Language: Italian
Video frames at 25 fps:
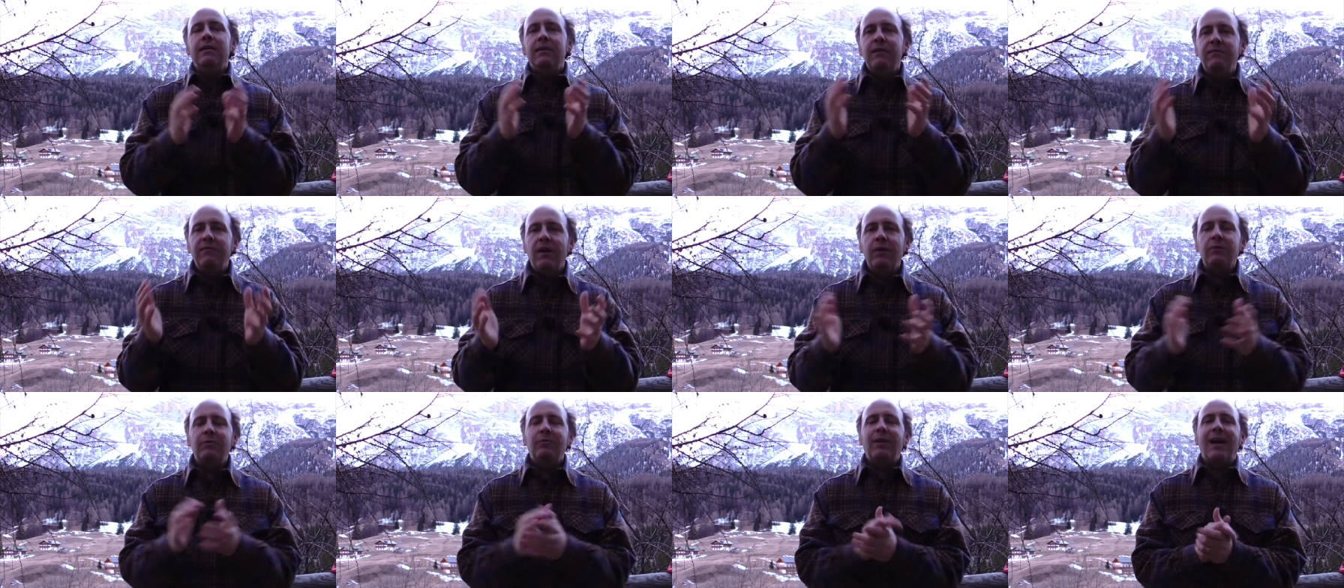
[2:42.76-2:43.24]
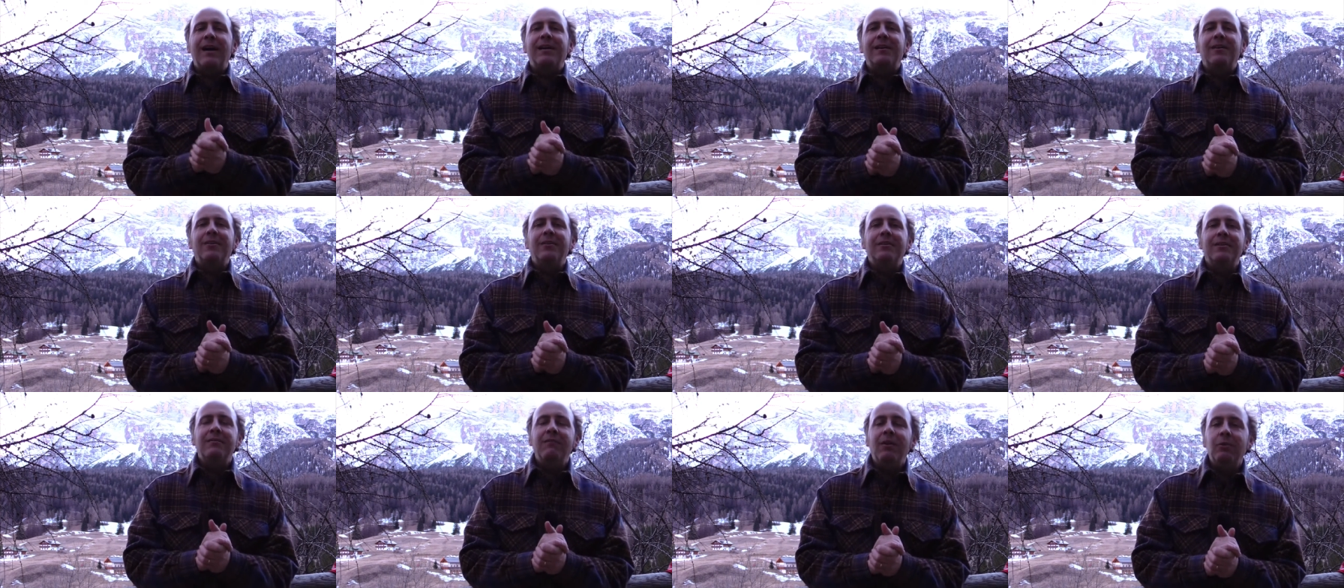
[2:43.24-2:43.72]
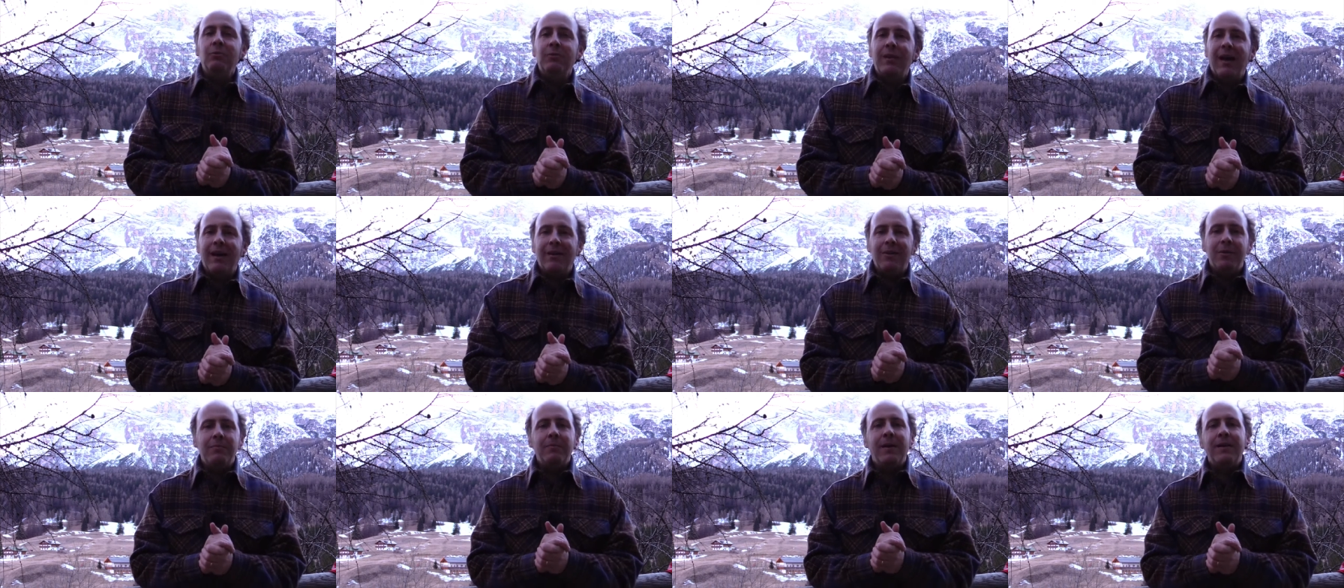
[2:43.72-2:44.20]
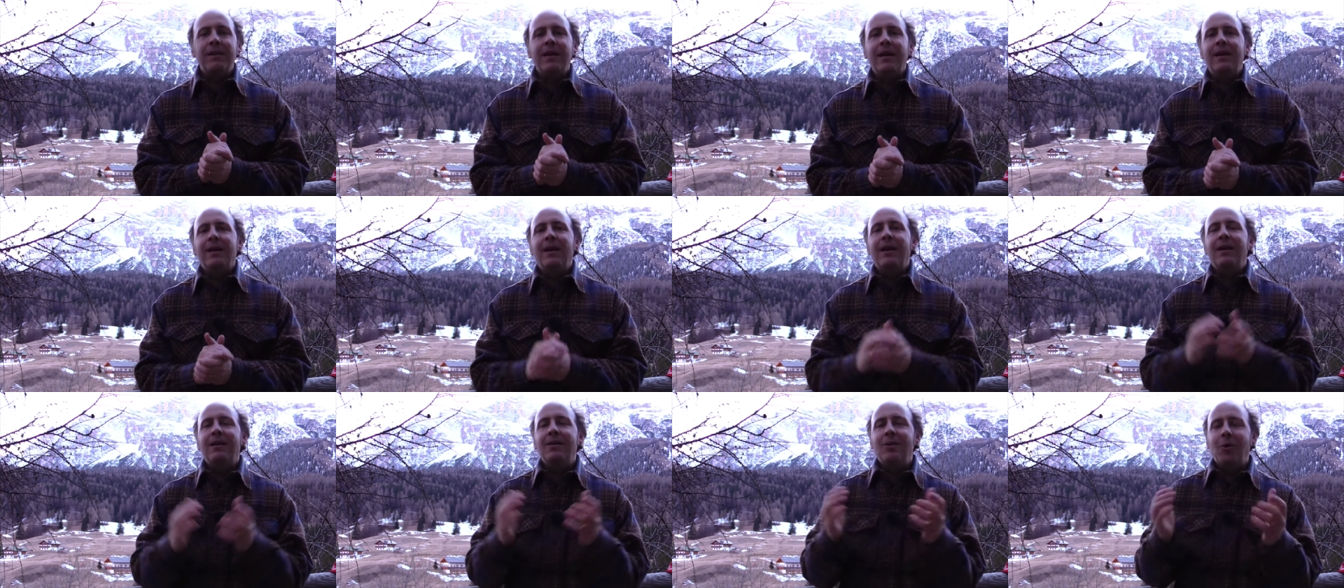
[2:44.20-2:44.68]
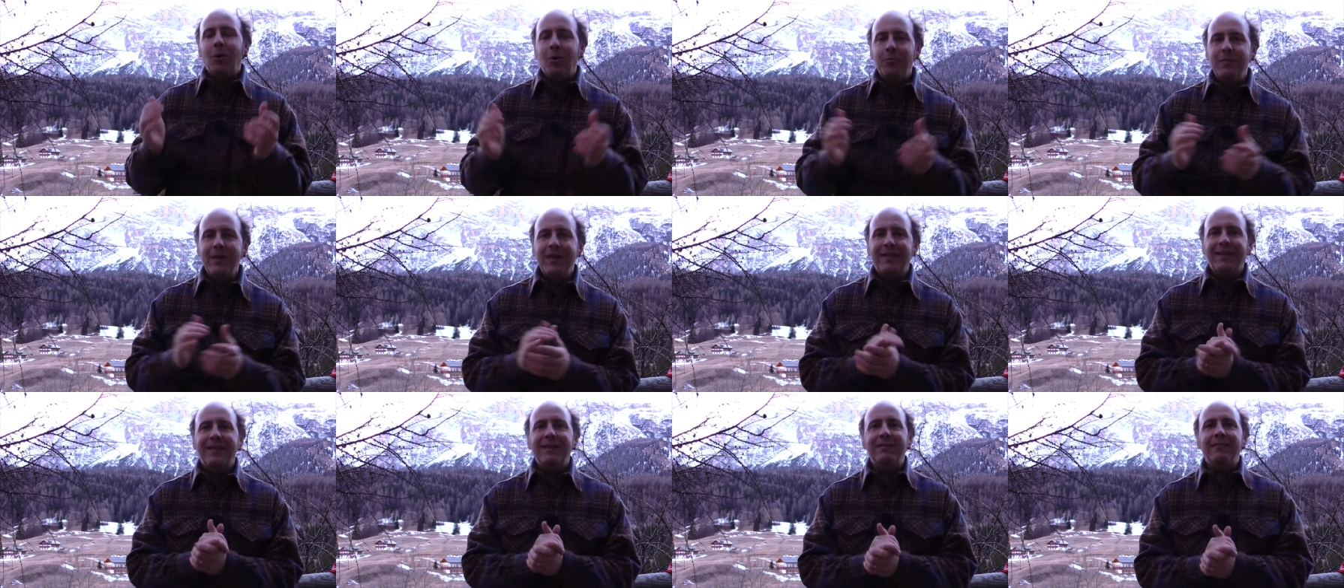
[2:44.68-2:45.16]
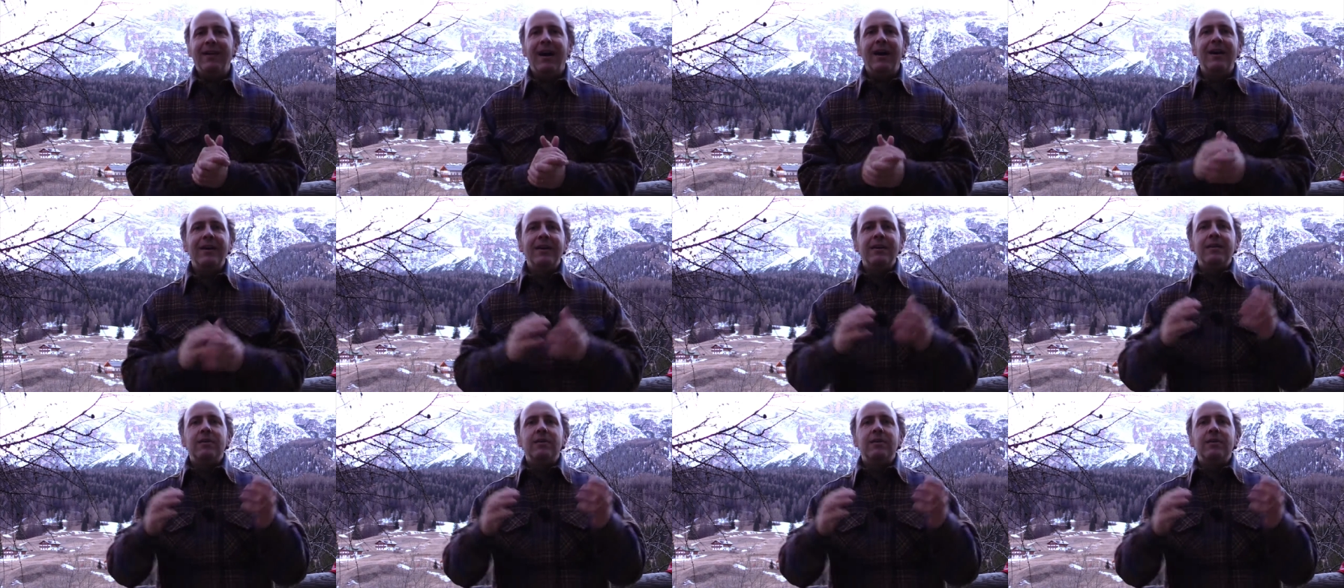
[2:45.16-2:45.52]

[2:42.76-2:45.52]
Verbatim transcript: di valutarlo, di valutarlo in maniera obiettiva.